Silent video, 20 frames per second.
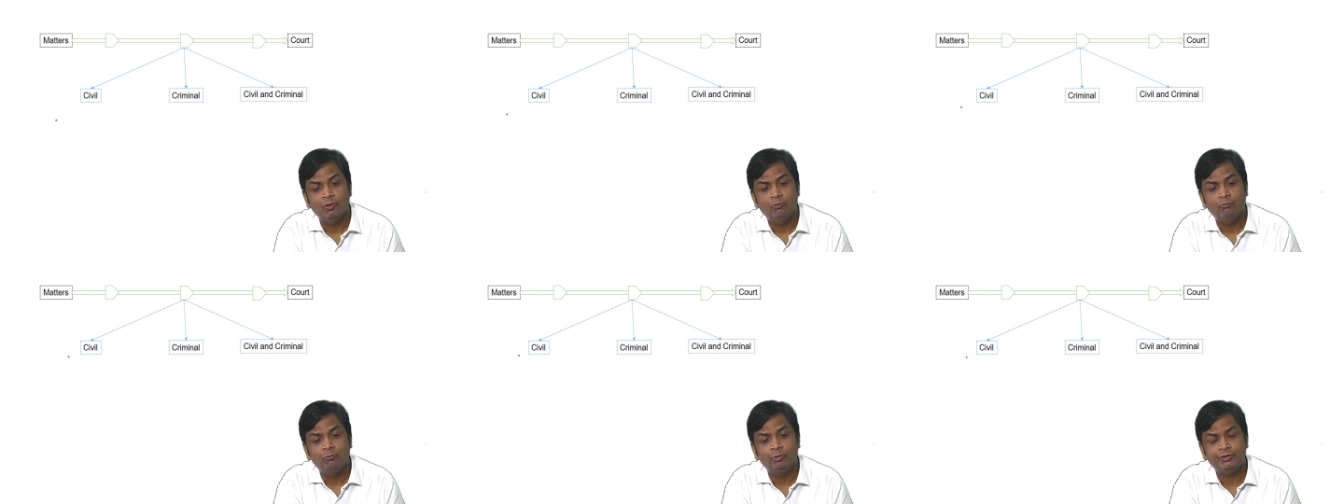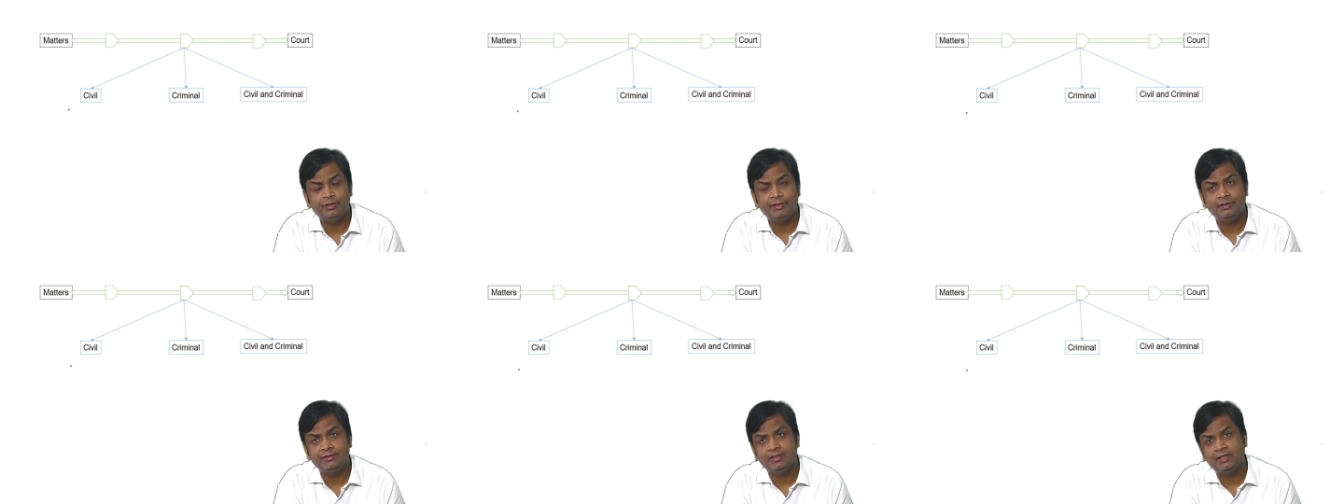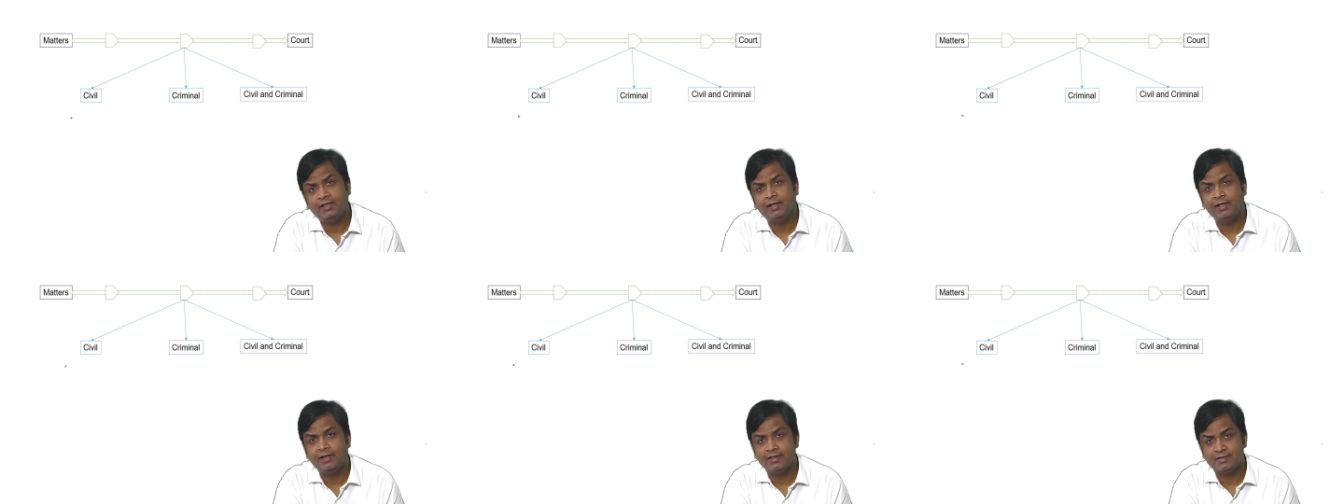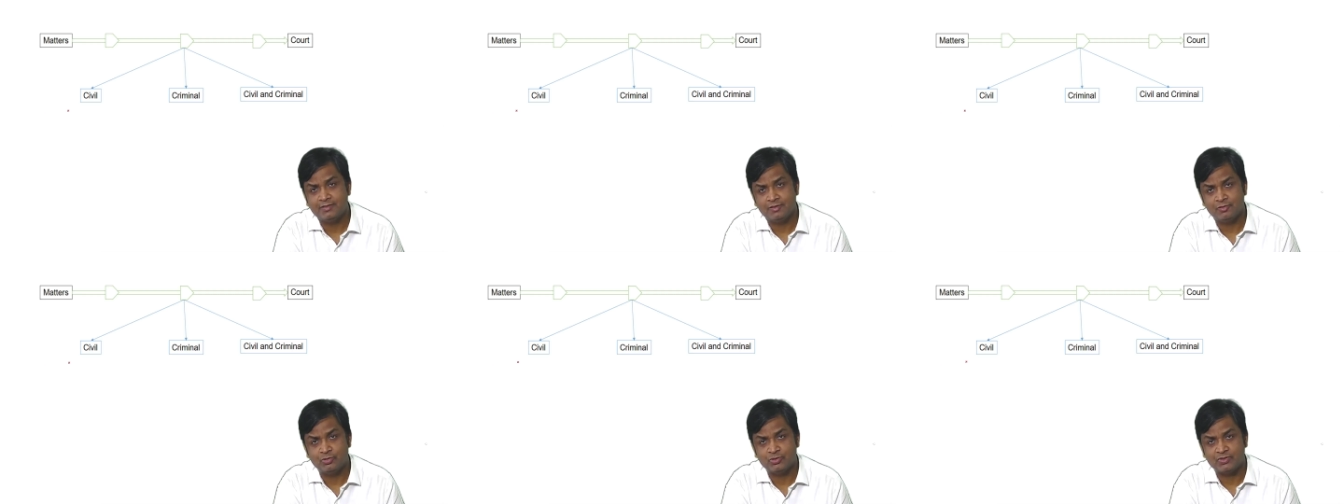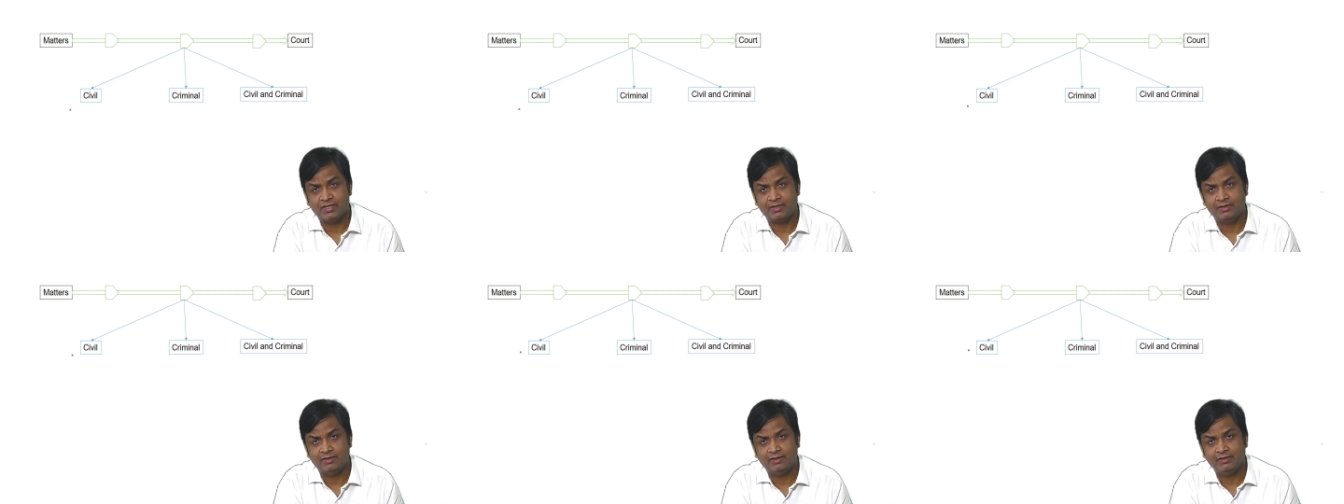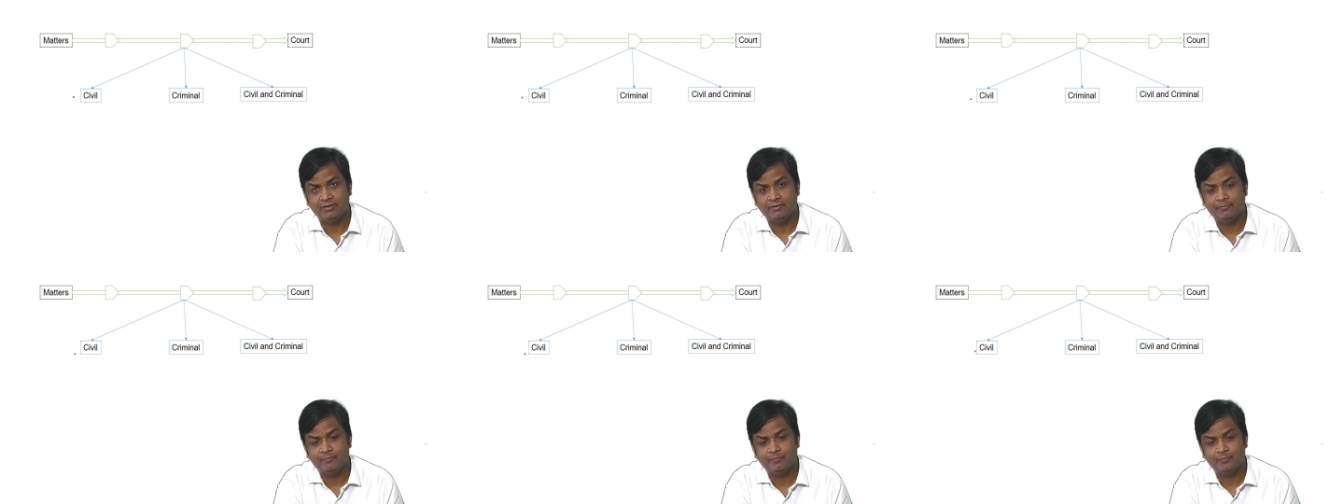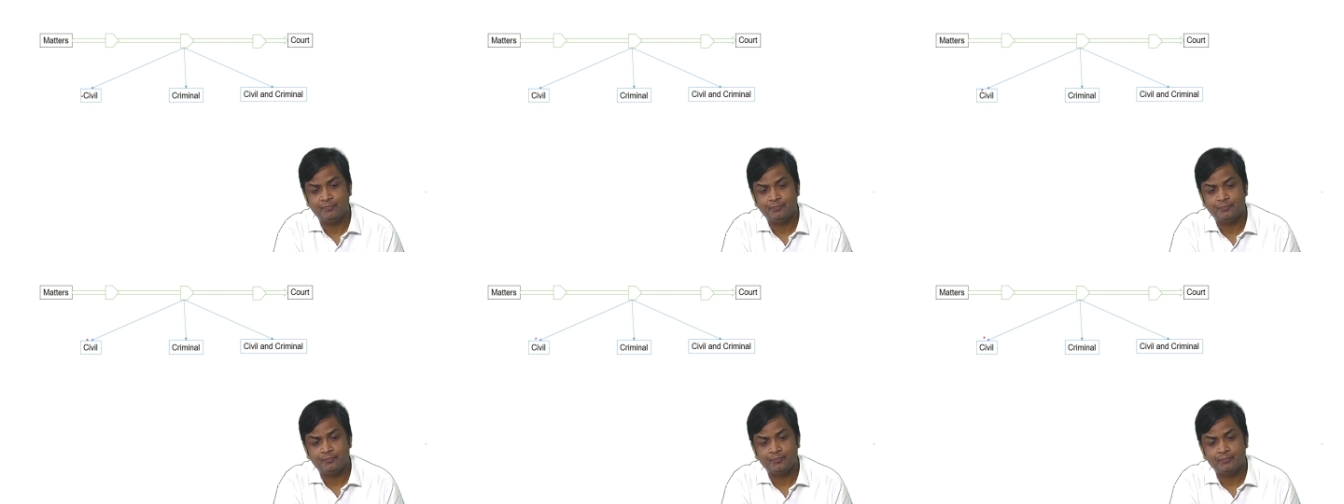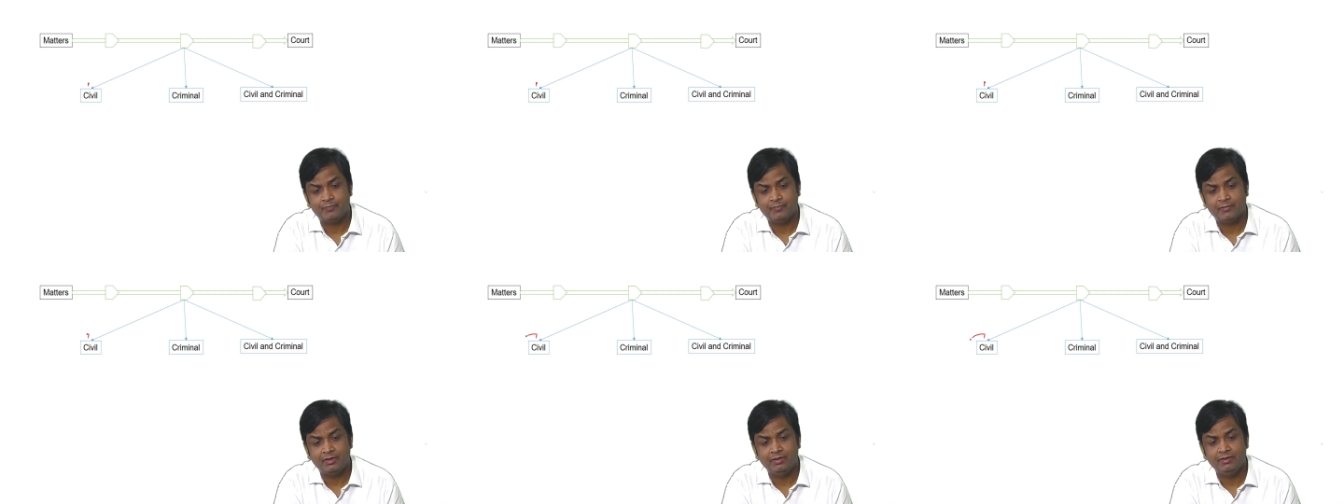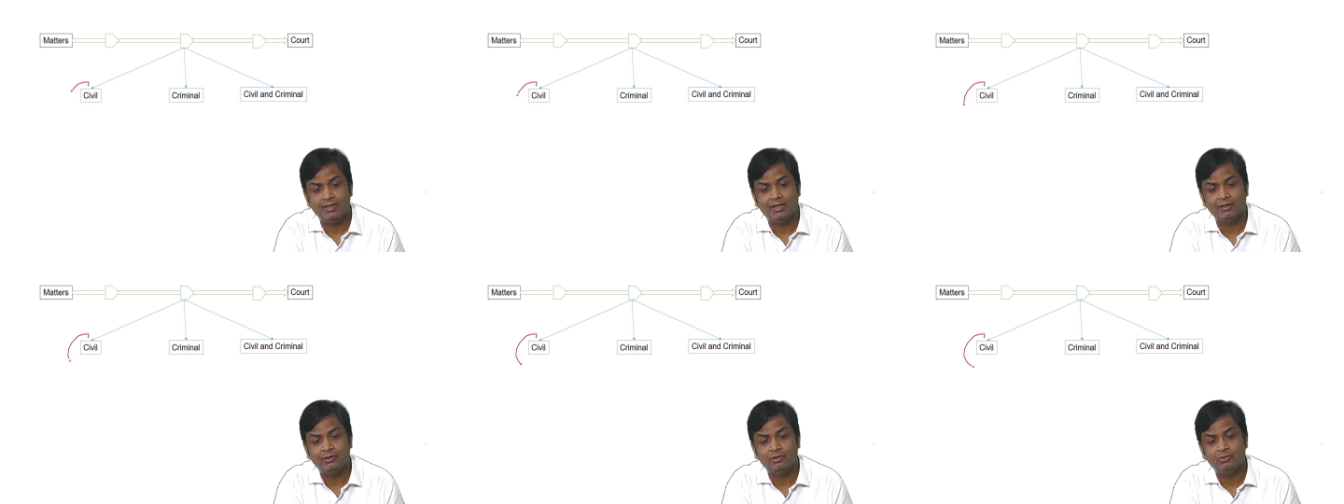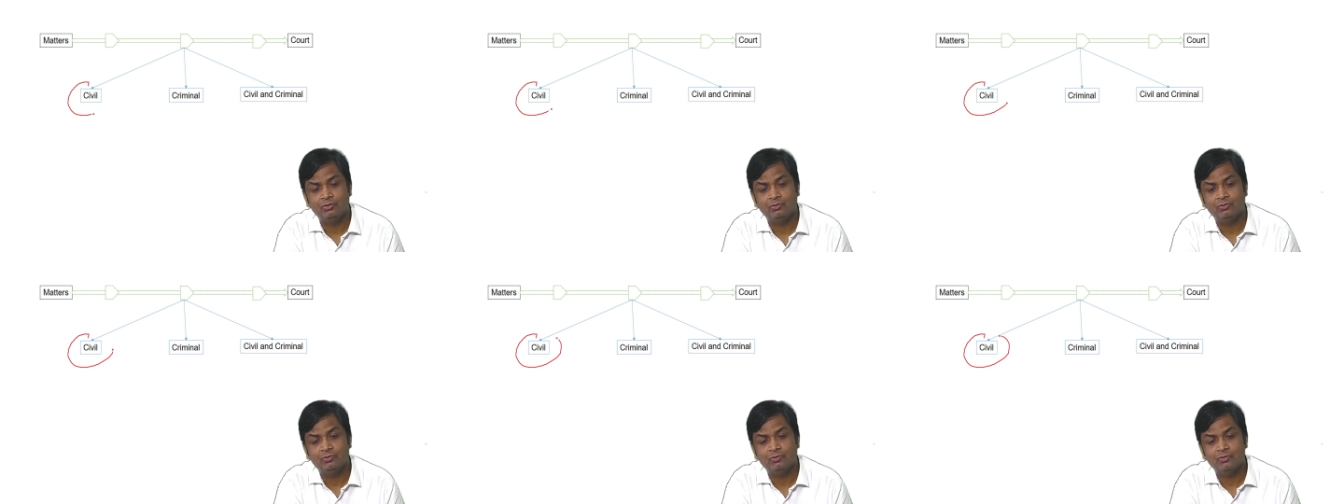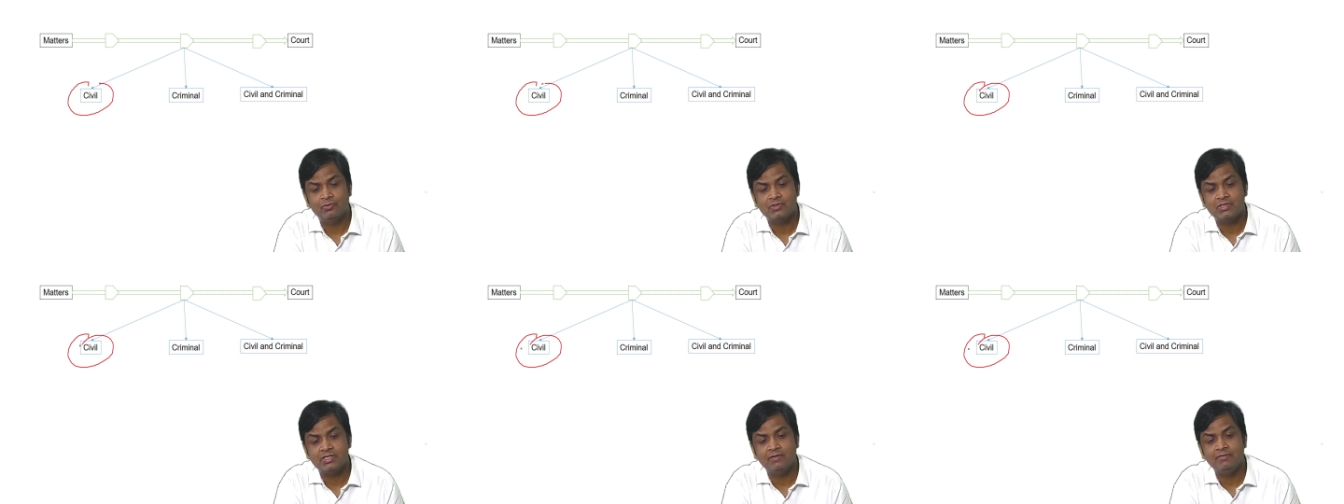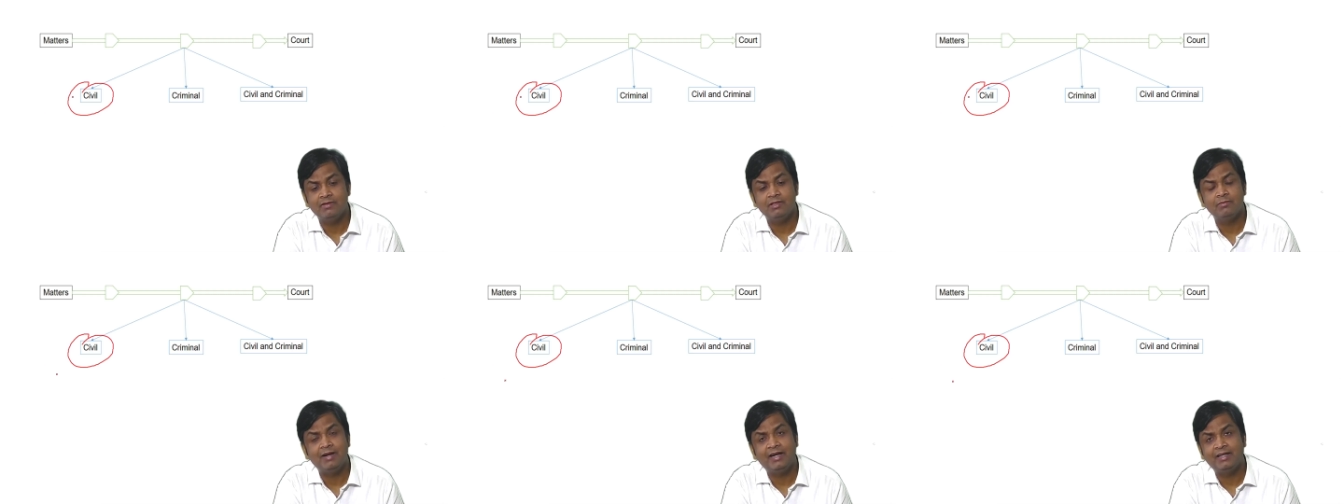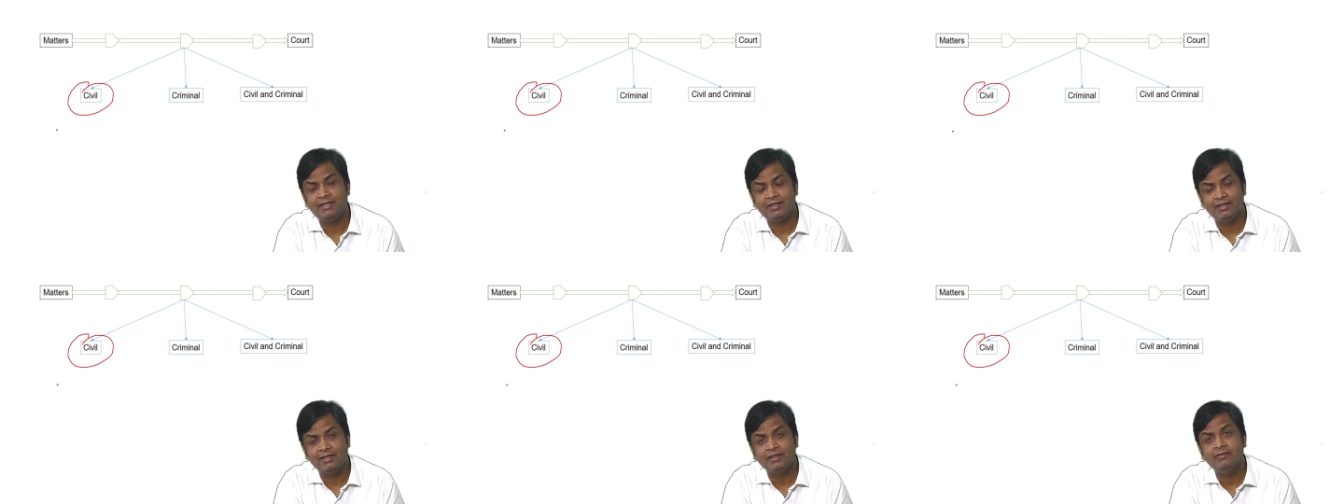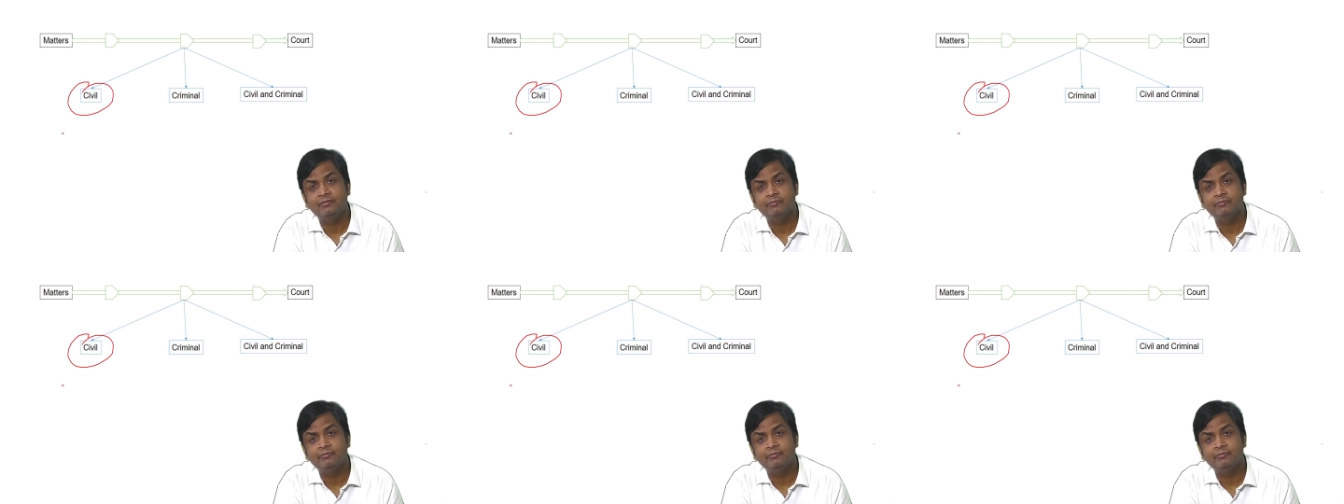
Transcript: वो तीन तरह के केसेस हो सकते हैं या तो सिविल मैटर है